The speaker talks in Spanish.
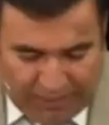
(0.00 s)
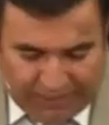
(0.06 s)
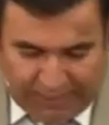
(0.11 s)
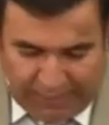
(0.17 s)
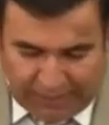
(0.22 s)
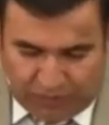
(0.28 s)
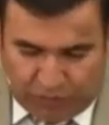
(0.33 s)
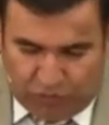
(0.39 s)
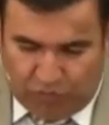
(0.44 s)
el
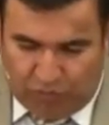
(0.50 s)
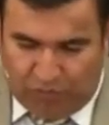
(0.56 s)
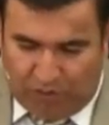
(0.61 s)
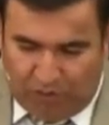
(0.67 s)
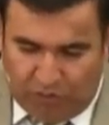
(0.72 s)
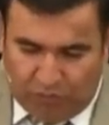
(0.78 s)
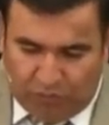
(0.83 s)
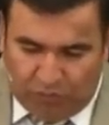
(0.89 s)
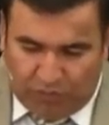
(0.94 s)
texto
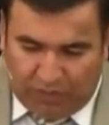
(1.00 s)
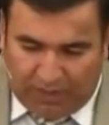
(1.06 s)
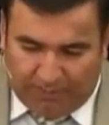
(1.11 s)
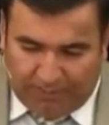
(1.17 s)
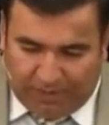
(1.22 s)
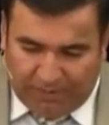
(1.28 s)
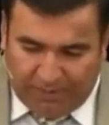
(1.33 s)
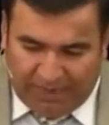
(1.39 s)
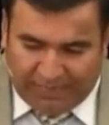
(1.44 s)
número uno, la
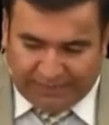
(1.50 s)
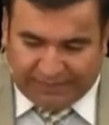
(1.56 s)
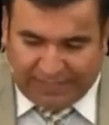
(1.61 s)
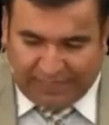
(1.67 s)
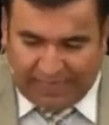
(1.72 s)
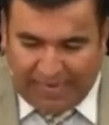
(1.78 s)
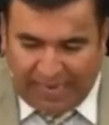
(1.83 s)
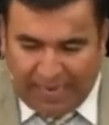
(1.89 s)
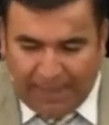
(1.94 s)
primera
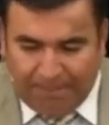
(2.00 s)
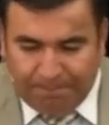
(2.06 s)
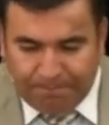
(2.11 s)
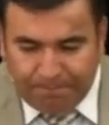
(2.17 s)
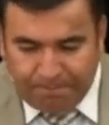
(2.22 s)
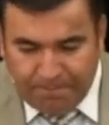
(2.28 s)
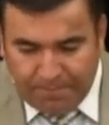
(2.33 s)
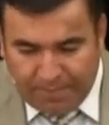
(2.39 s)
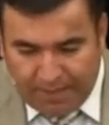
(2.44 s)
sería,
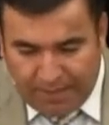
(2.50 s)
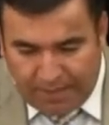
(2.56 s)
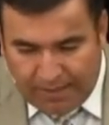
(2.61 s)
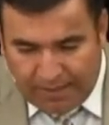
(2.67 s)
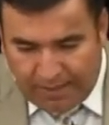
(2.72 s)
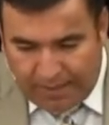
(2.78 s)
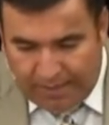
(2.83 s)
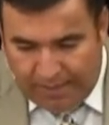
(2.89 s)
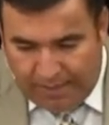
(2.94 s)

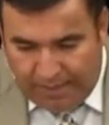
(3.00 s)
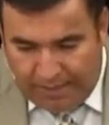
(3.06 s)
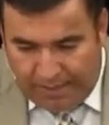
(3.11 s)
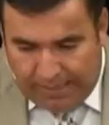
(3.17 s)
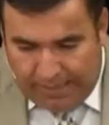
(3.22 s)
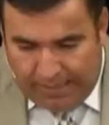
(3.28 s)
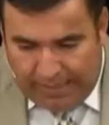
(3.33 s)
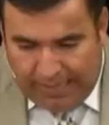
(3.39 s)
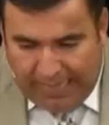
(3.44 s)

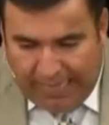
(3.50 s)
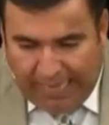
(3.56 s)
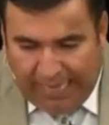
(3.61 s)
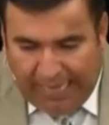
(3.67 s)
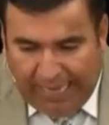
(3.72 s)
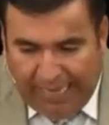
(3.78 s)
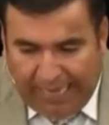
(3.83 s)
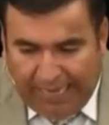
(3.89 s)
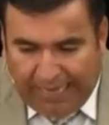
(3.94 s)

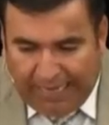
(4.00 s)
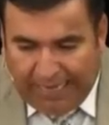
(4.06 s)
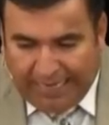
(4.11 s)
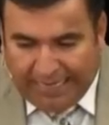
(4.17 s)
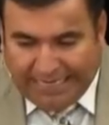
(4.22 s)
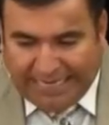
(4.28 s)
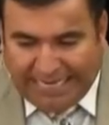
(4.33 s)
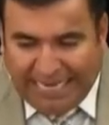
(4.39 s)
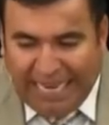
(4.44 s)
eh,
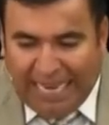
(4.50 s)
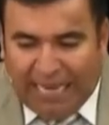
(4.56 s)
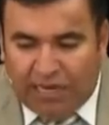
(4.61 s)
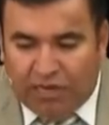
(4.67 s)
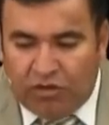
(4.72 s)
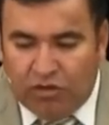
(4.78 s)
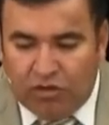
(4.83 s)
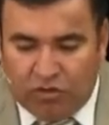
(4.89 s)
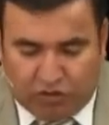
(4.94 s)

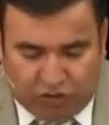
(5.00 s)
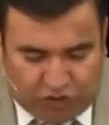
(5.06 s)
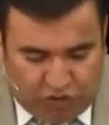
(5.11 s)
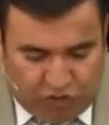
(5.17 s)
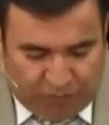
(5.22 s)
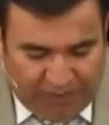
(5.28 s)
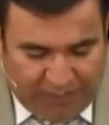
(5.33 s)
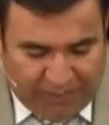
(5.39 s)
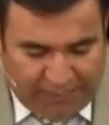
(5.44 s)
¿quién nos
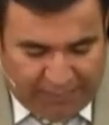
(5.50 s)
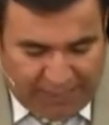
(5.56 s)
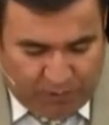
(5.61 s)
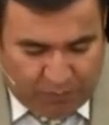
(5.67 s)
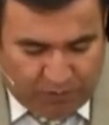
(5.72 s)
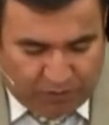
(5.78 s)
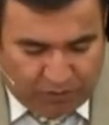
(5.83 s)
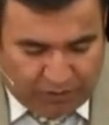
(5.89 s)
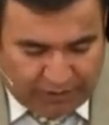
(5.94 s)
dio vida? De
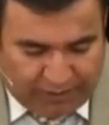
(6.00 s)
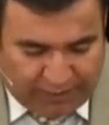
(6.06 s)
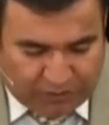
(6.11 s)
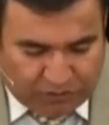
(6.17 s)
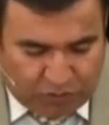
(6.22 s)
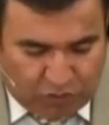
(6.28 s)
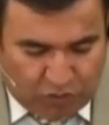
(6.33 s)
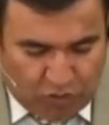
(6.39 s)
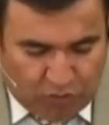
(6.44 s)
acuerdo al
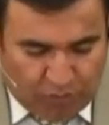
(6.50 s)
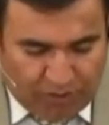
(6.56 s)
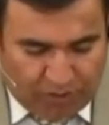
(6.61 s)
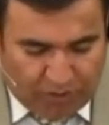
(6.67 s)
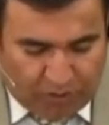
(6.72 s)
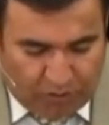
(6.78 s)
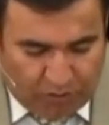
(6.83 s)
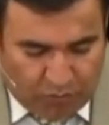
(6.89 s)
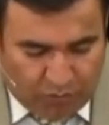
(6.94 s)
texto
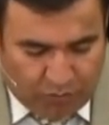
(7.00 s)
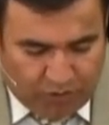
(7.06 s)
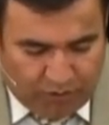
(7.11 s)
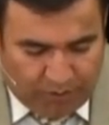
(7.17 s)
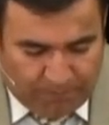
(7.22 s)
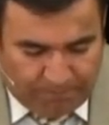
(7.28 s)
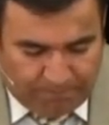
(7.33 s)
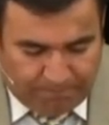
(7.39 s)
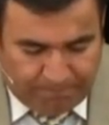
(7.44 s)
número
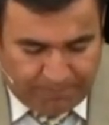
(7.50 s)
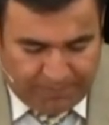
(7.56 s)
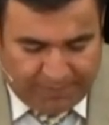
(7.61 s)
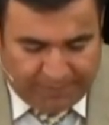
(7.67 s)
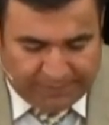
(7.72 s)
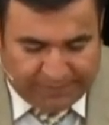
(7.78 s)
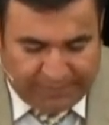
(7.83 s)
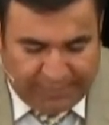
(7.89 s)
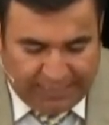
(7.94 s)
uno.
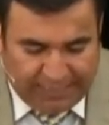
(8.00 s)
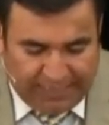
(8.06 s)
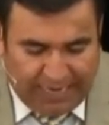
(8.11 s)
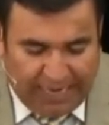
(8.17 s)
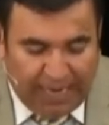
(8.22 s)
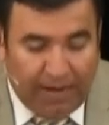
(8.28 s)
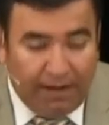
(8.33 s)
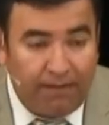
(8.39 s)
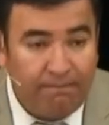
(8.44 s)
Dice, y
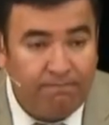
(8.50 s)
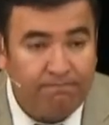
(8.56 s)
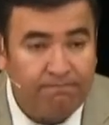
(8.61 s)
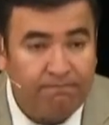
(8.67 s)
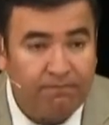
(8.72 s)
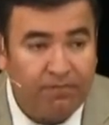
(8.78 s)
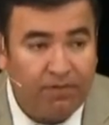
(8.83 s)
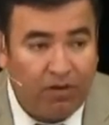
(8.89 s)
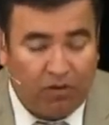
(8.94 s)
Él
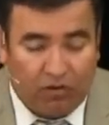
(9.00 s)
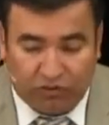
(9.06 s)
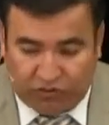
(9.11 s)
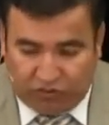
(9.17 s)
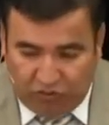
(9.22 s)
os